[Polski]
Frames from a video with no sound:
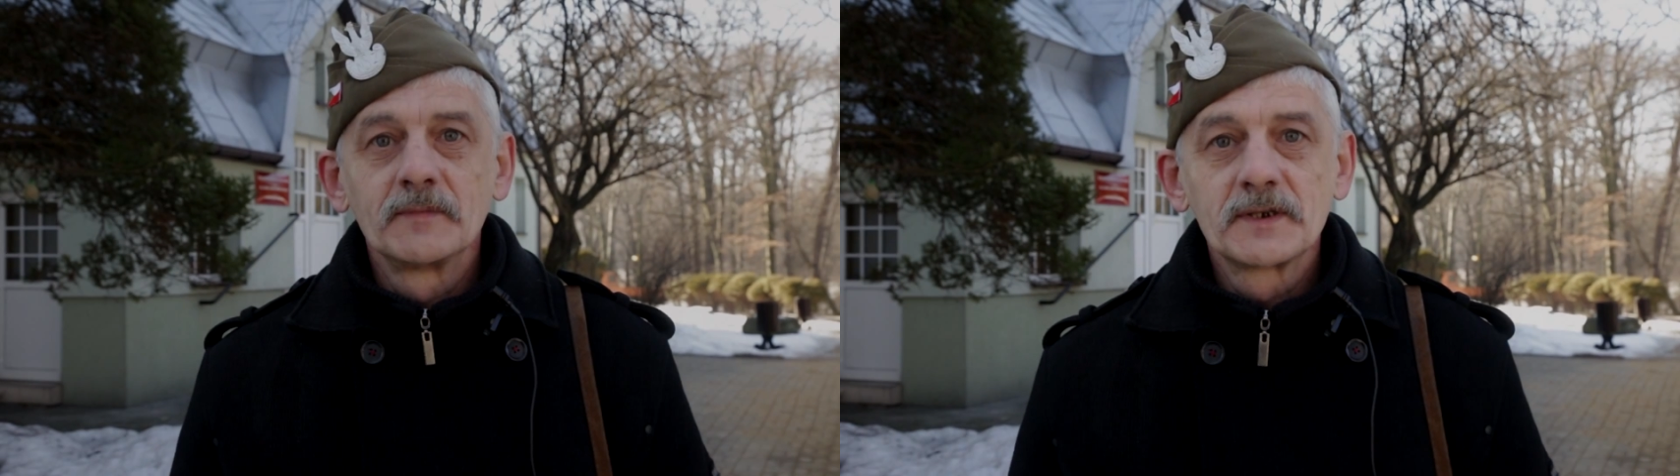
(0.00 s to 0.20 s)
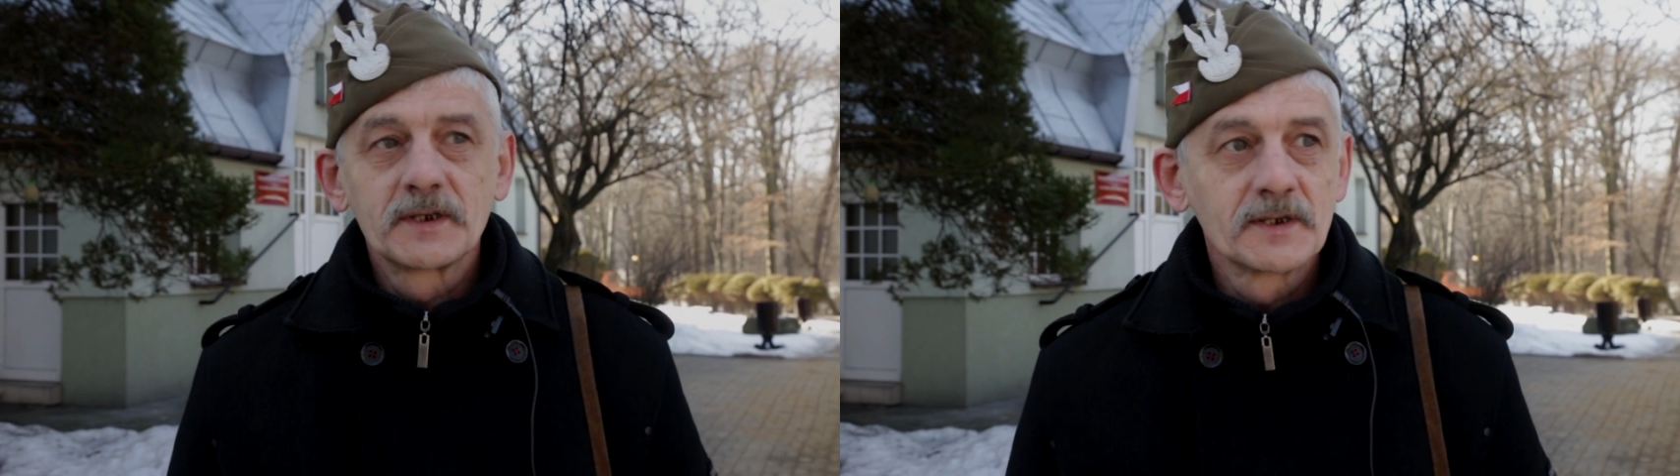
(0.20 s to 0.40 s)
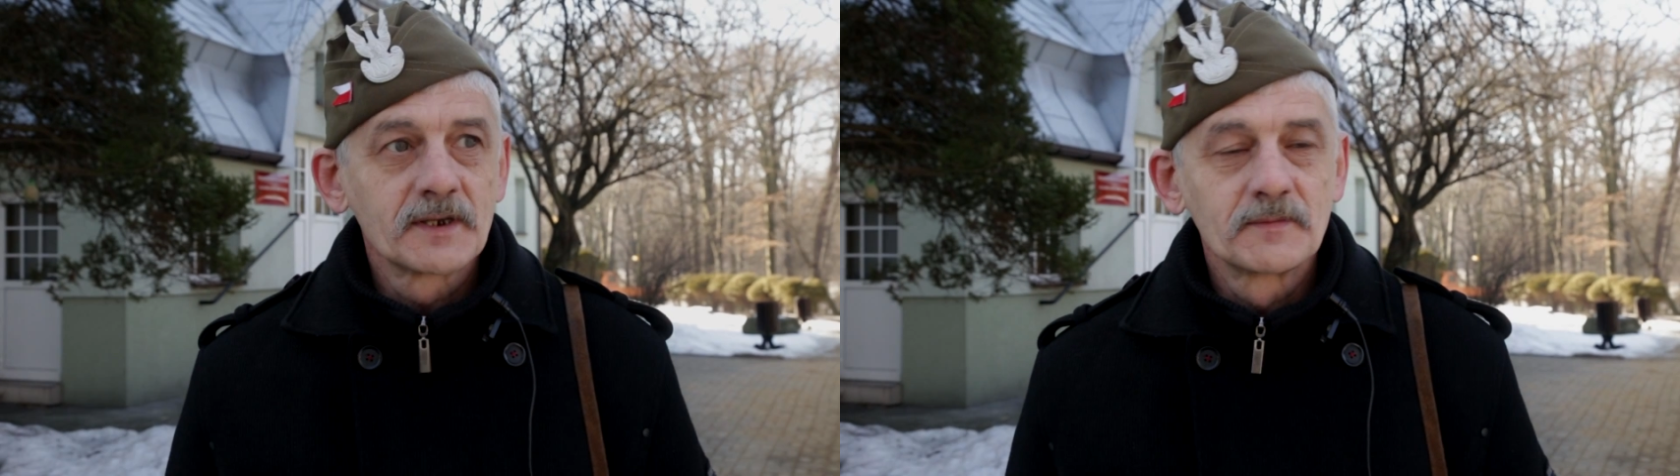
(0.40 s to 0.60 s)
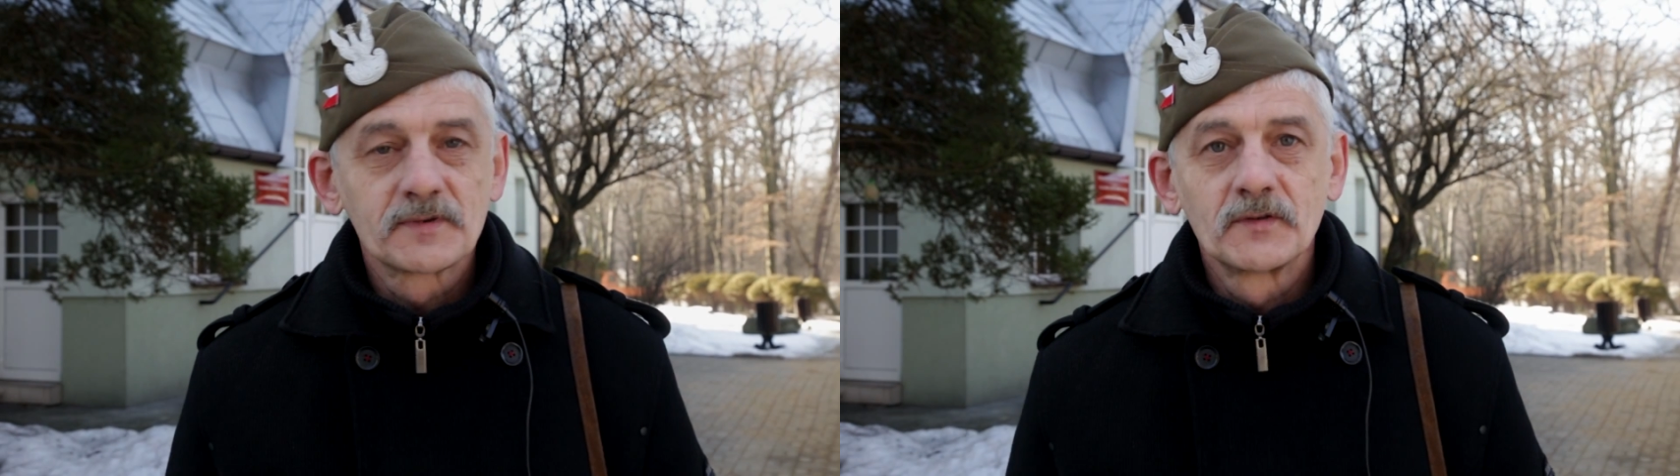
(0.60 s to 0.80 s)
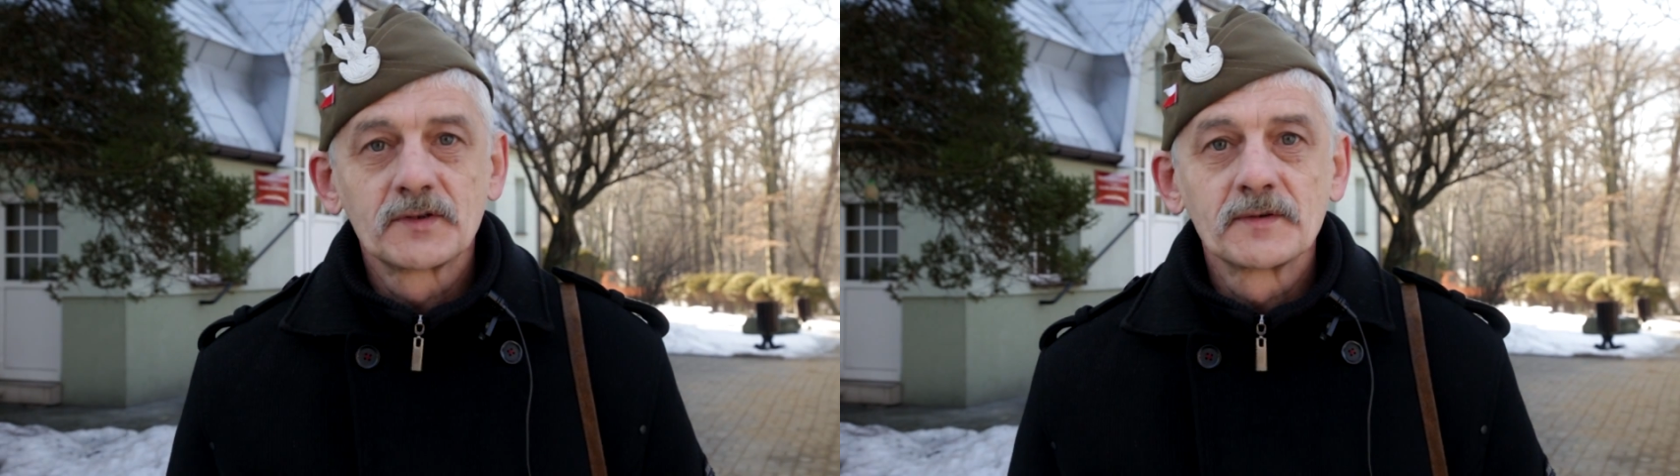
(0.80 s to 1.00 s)
Kamiński
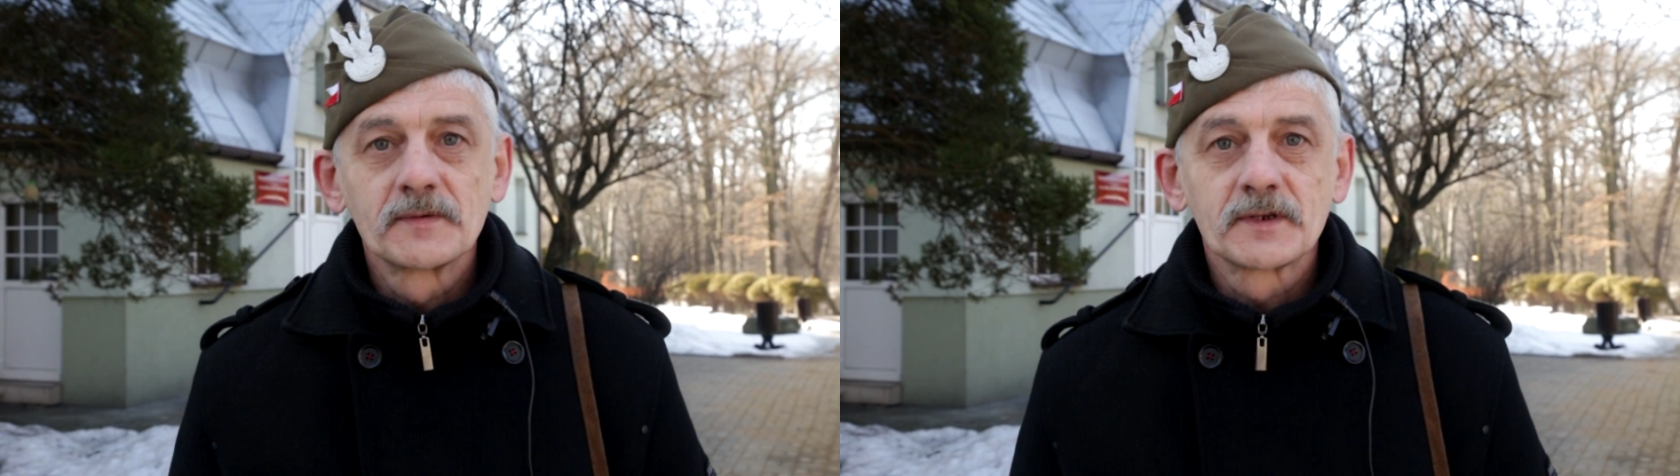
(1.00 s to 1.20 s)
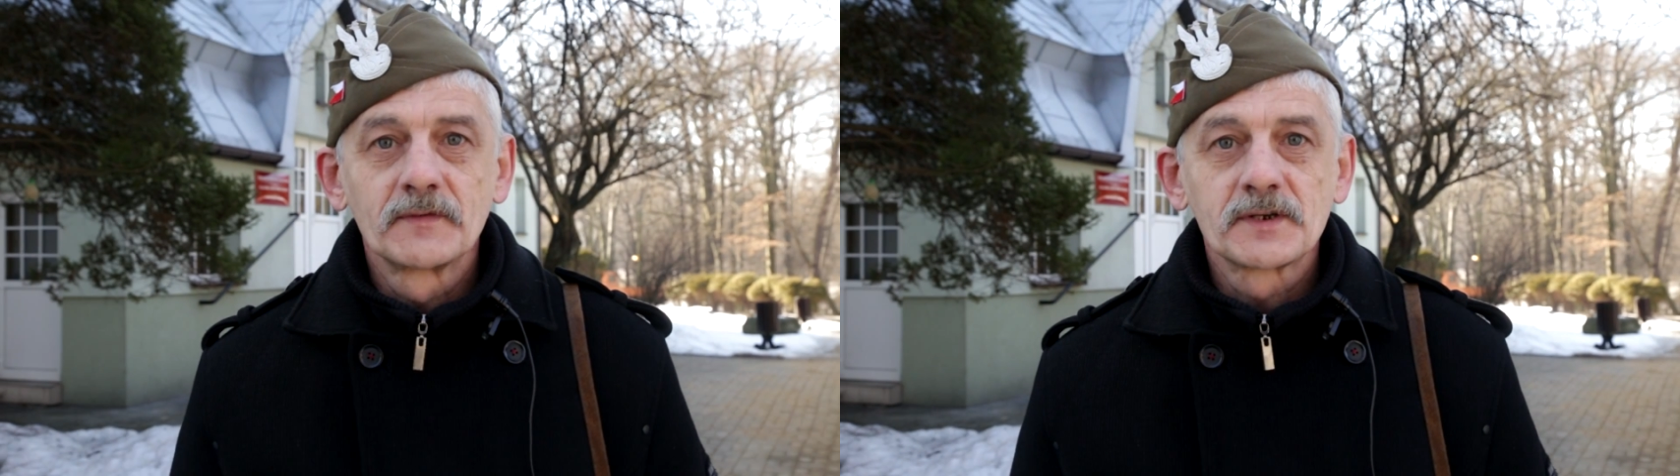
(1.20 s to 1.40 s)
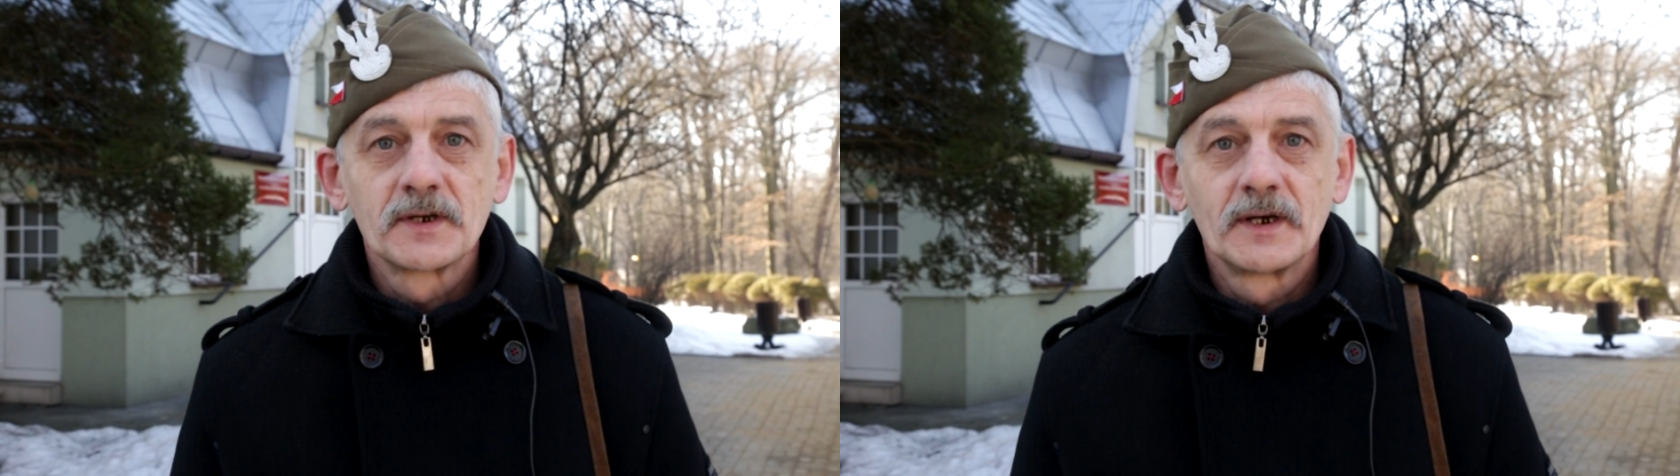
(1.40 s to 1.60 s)
i jestem e,